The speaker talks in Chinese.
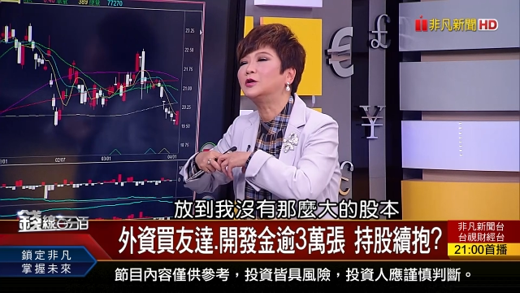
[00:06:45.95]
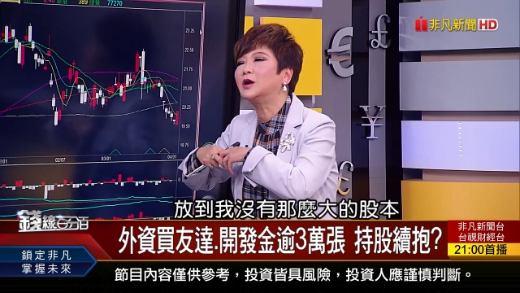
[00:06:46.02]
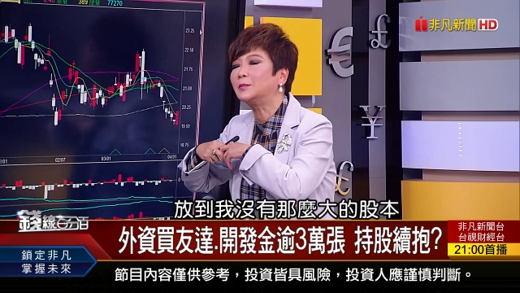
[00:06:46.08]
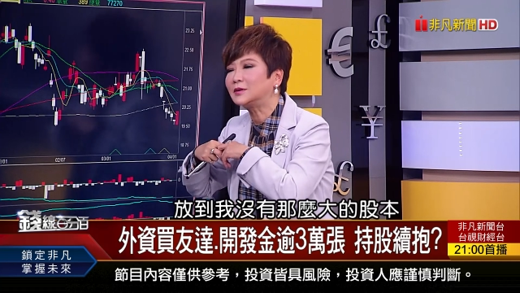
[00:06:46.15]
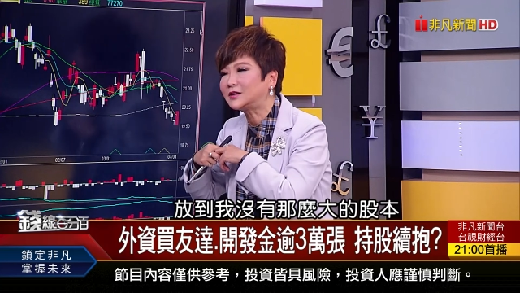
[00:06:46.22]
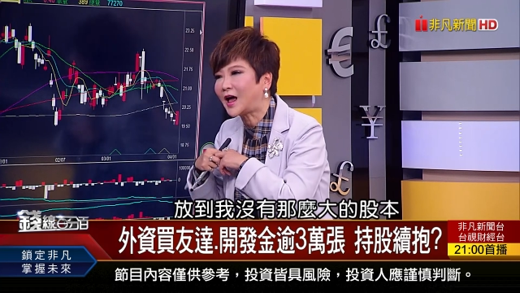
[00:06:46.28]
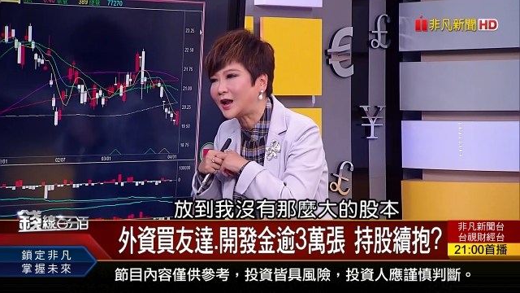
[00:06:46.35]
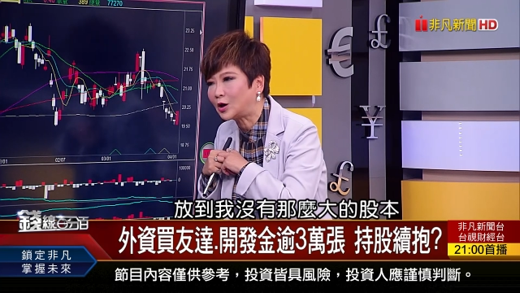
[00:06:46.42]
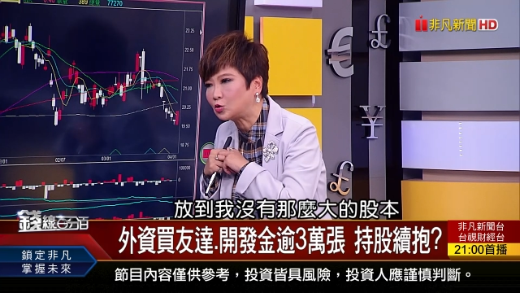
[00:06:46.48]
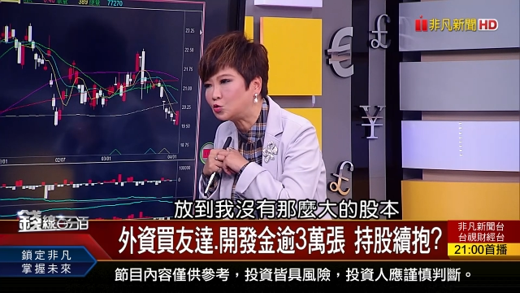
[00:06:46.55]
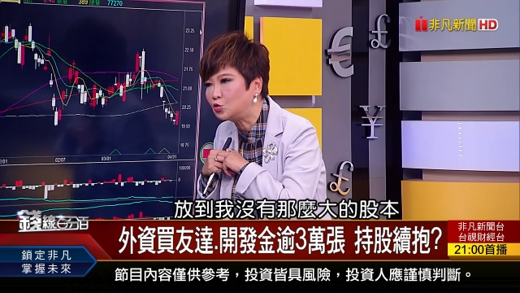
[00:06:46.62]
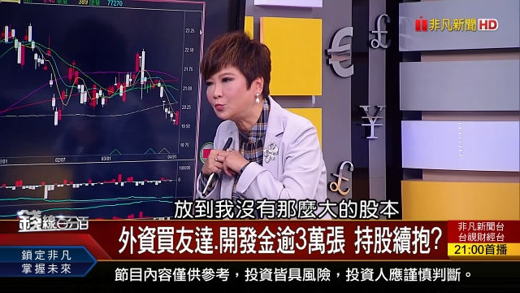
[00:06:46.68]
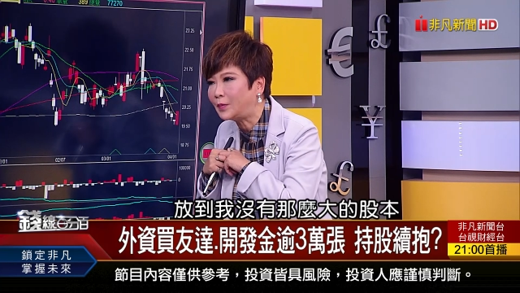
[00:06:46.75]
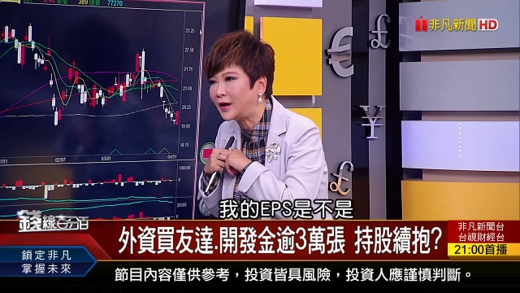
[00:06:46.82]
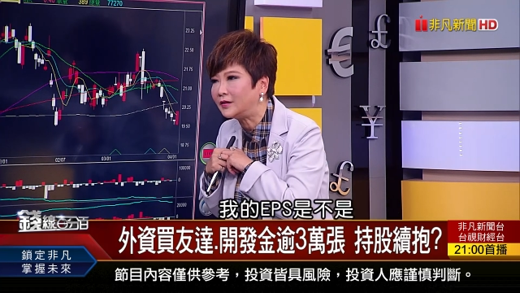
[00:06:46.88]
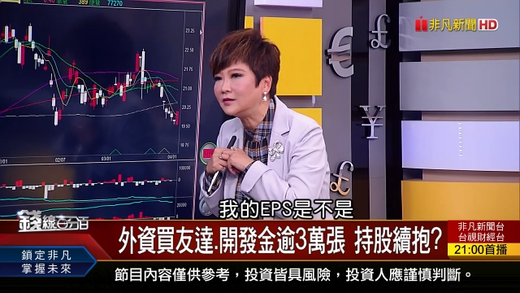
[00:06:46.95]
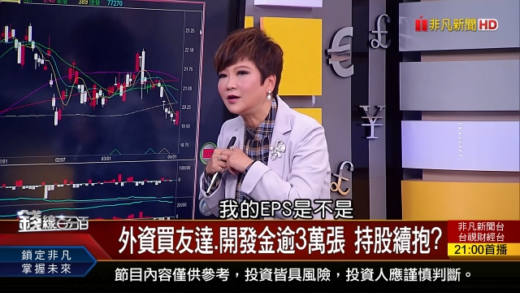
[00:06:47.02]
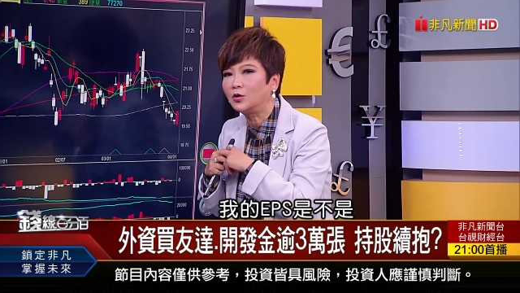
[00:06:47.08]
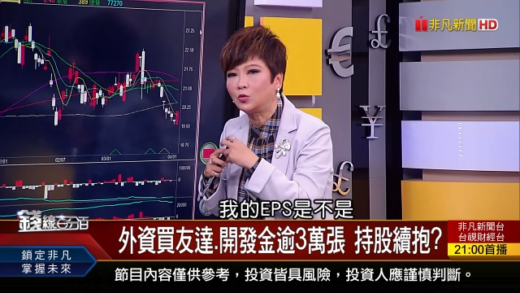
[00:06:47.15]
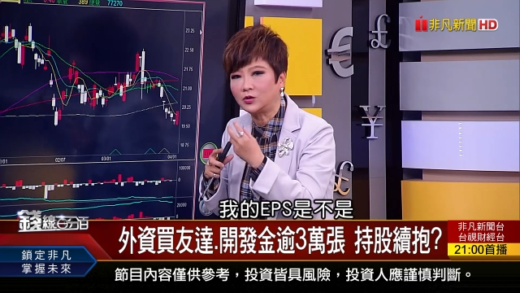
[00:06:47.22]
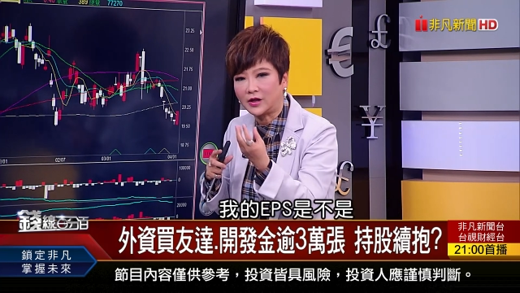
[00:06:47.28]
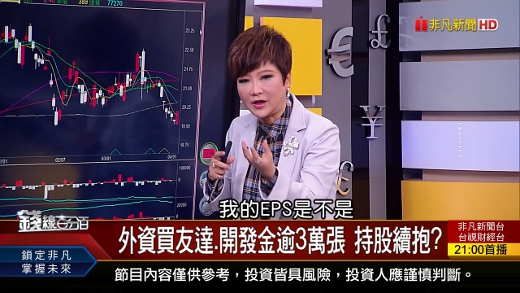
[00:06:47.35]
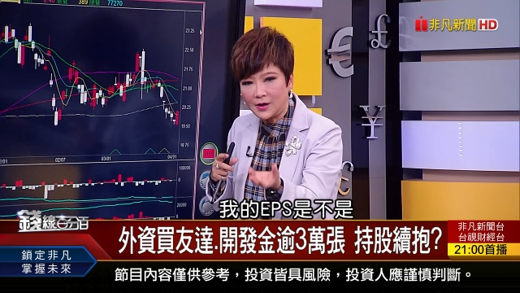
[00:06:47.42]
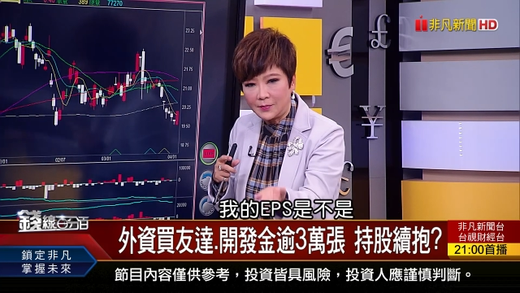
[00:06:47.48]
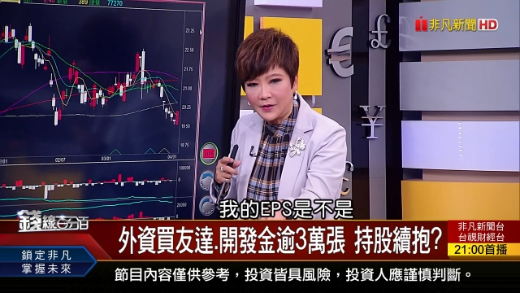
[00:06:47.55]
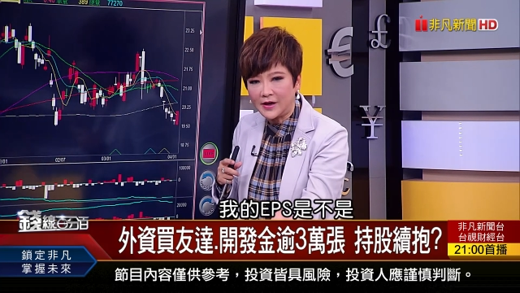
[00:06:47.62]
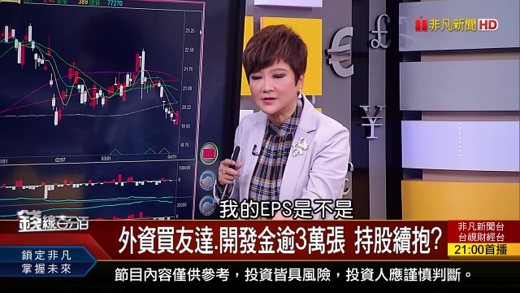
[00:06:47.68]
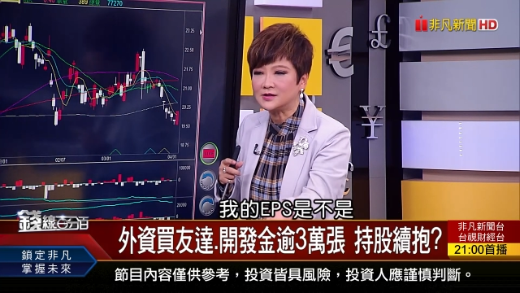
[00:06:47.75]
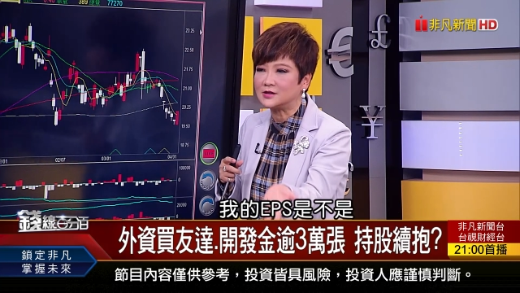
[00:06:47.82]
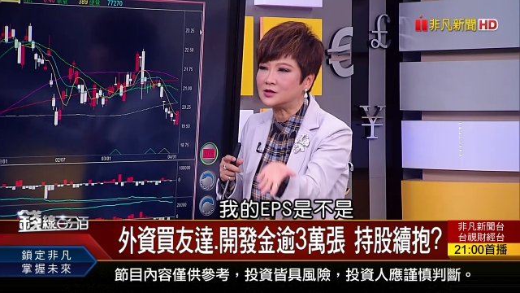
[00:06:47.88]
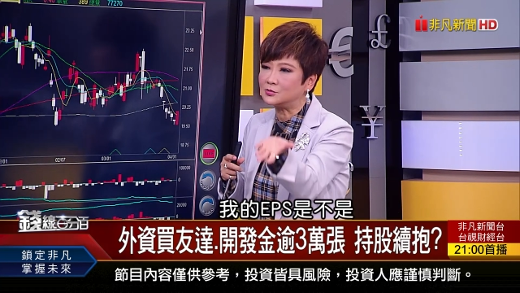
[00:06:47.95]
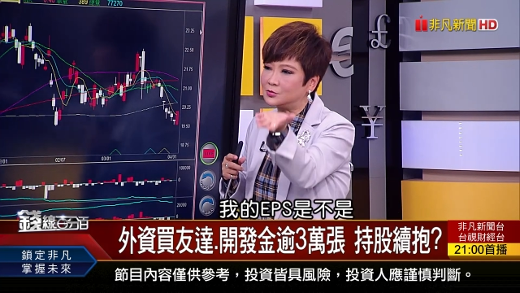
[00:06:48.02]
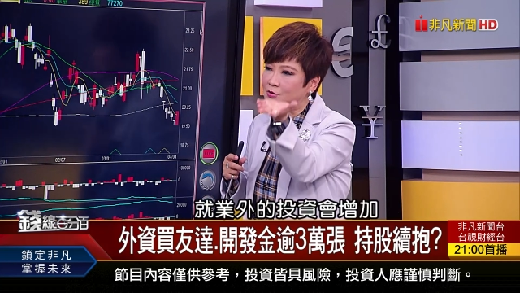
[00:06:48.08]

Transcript: 那么大的股本，我的 EPS 是不